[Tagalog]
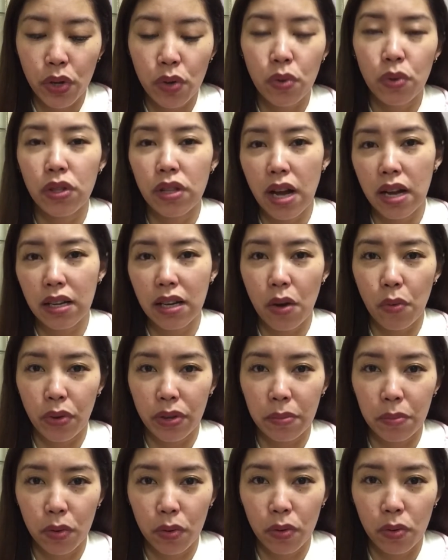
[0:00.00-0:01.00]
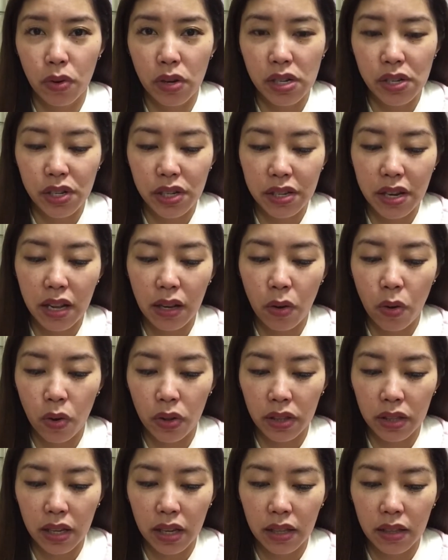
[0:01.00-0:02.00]
yun ang gawin mo, original
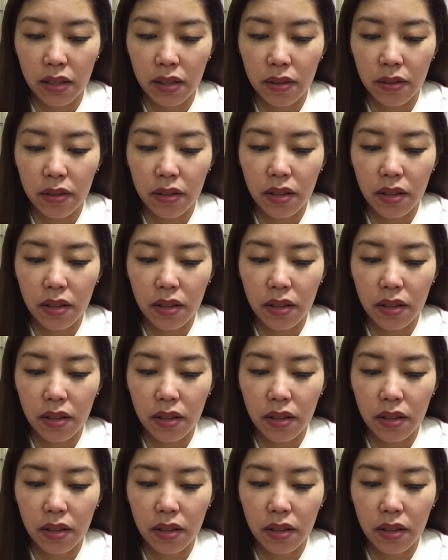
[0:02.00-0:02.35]
content.